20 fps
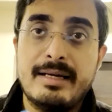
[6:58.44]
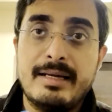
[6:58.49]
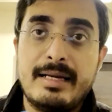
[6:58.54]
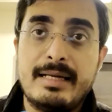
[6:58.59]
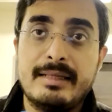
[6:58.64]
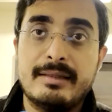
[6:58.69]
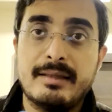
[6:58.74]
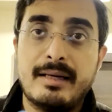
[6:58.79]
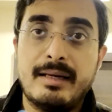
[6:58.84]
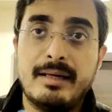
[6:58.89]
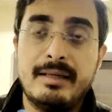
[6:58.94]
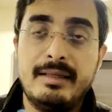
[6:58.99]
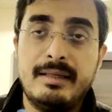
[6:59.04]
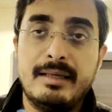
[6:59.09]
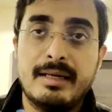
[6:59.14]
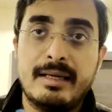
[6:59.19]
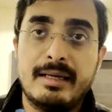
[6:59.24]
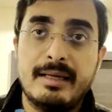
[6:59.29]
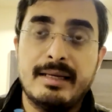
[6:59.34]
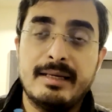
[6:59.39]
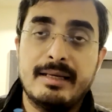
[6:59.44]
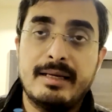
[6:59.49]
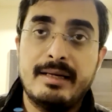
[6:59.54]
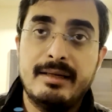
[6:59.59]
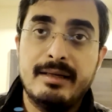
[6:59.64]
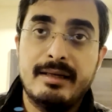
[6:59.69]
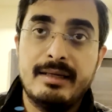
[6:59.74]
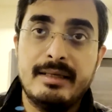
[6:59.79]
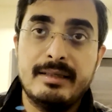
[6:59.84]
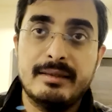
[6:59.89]
डिग्री की तरह नहीं है कि यल की
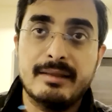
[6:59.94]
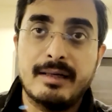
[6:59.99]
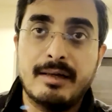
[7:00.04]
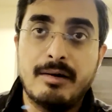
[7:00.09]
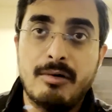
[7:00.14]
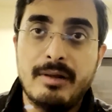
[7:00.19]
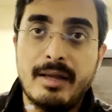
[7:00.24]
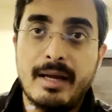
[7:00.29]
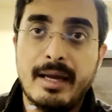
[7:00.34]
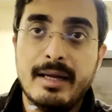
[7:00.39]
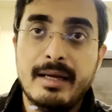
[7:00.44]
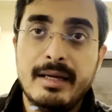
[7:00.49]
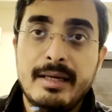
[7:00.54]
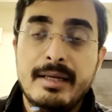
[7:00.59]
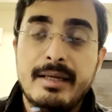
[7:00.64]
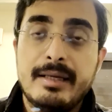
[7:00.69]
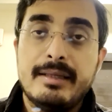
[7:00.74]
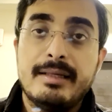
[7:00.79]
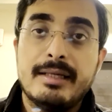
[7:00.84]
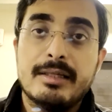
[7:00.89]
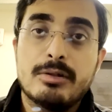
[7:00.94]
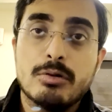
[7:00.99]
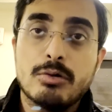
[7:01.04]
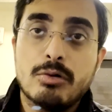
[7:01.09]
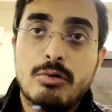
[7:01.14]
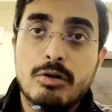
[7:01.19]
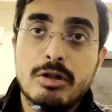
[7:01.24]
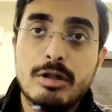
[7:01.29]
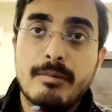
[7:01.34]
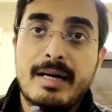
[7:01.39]
डिग्री की तरह हो जाए ये तो
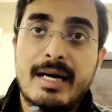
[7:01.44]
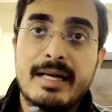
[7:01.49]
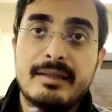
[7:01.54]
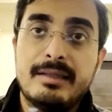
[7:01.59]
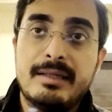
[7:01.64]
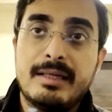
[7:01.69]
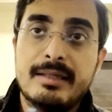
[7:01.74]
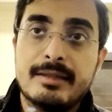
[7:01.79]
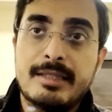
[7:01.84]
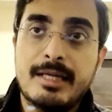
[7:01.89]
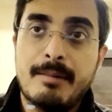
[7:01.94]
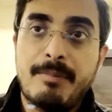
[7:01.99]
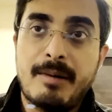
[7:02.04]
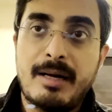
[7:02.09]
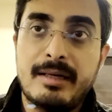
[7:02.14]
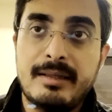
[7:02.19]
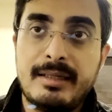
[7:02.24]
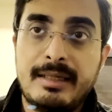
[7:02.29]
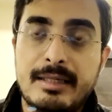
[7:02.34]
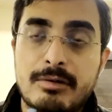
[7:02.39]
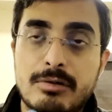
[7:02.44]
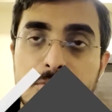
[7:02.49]
खुद भारतीय जनता पार्टी ने